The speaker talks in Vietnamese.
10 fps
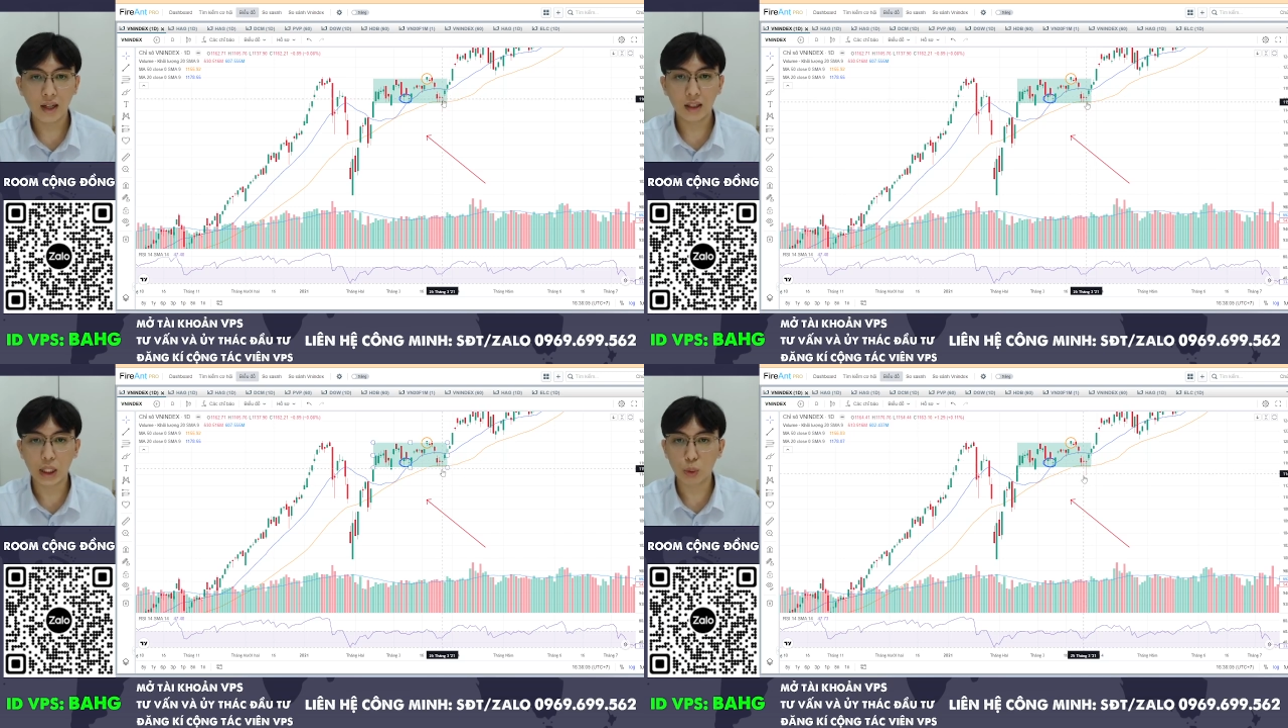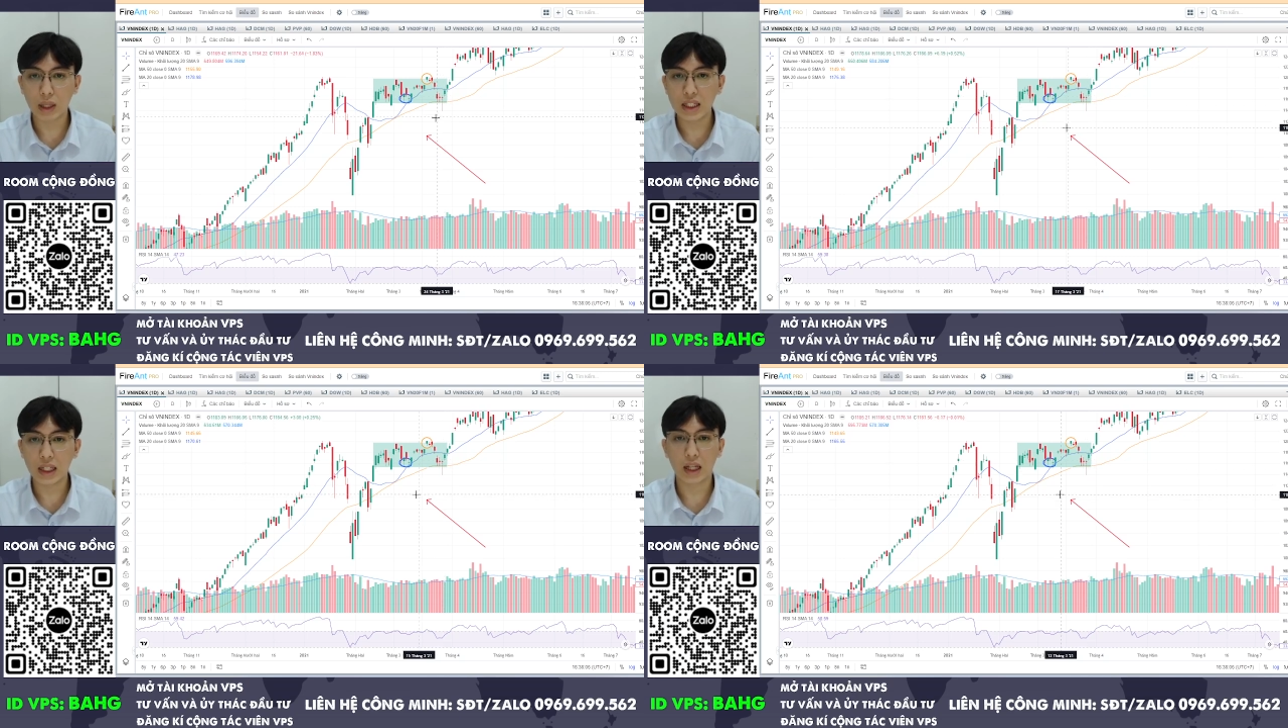thì chúng ta
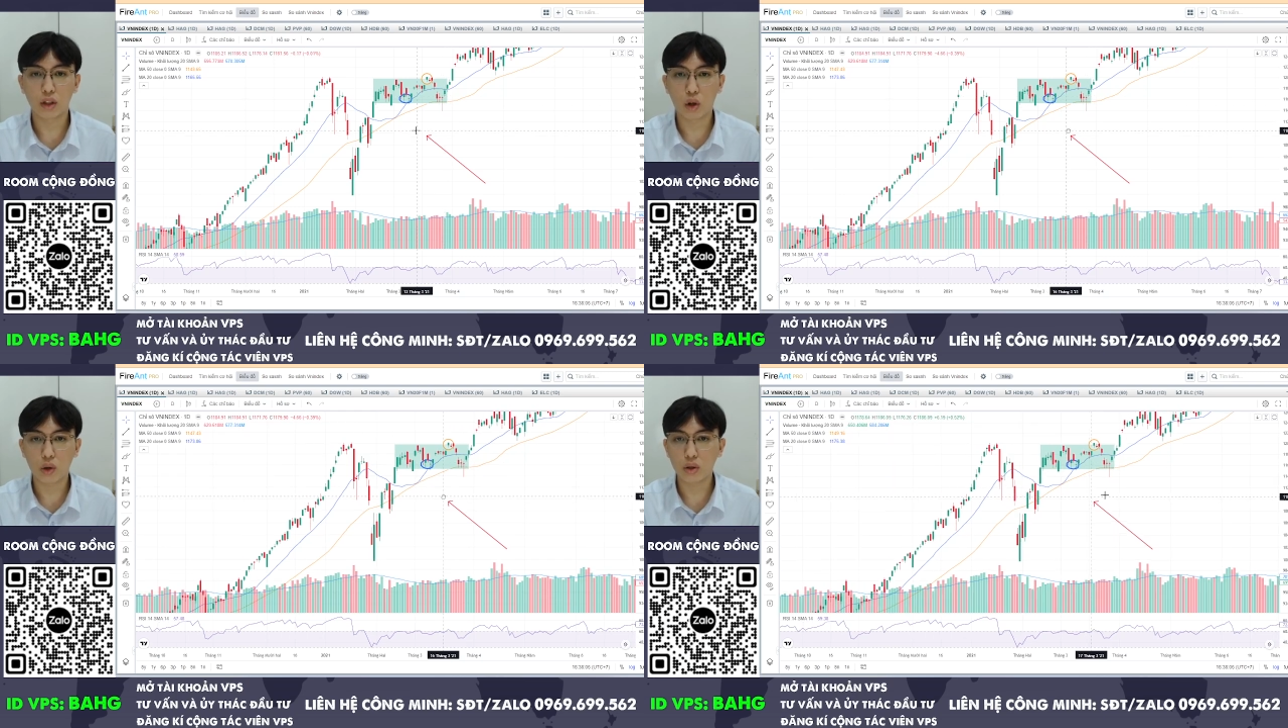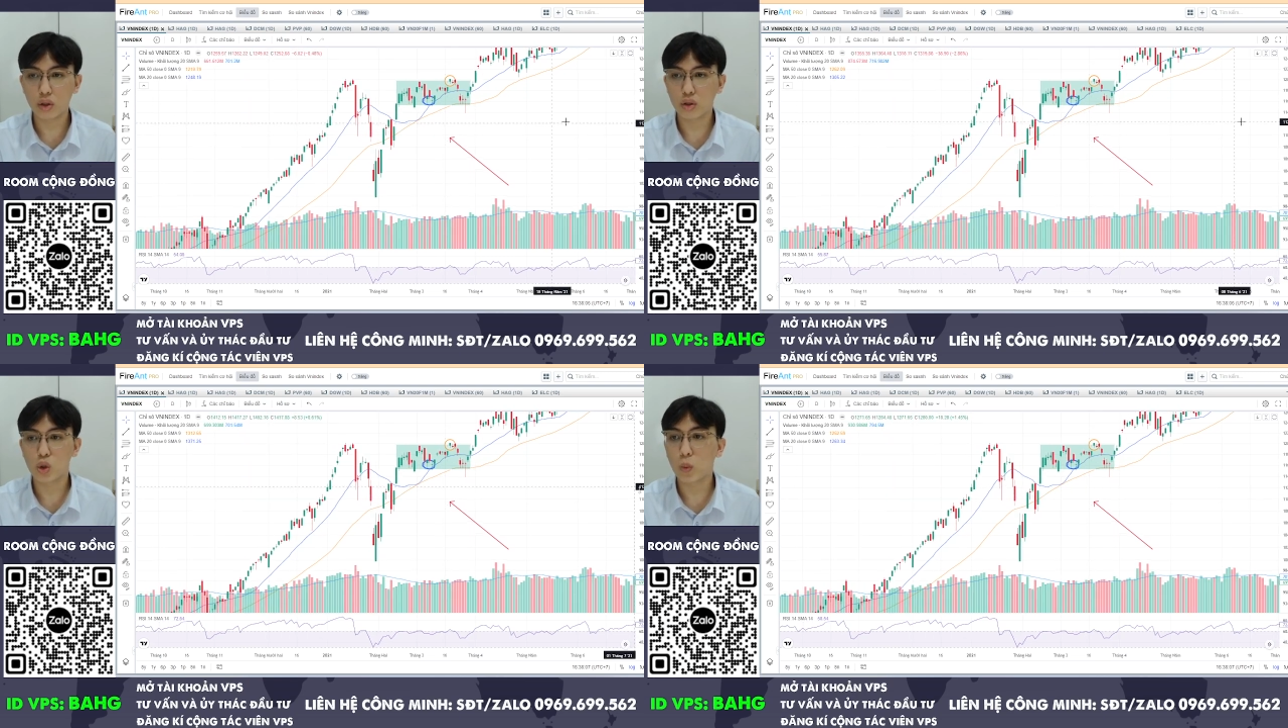nhìn này, nó
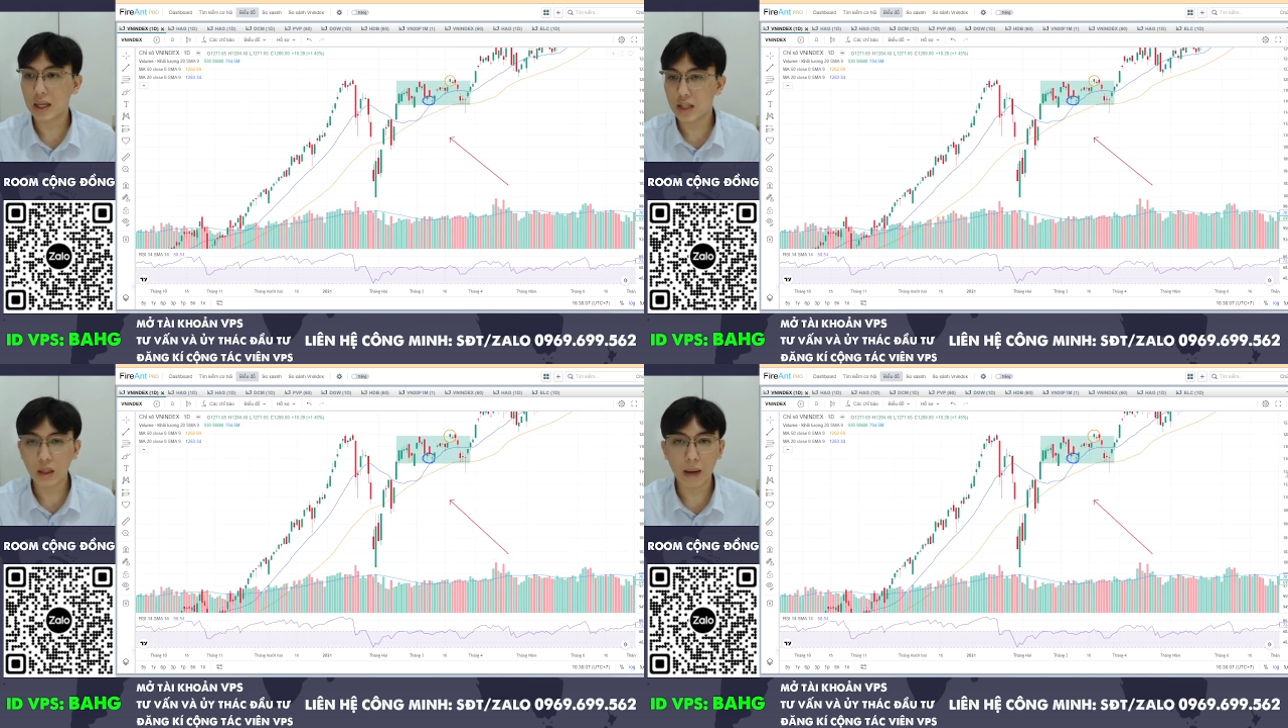rung lắc rất là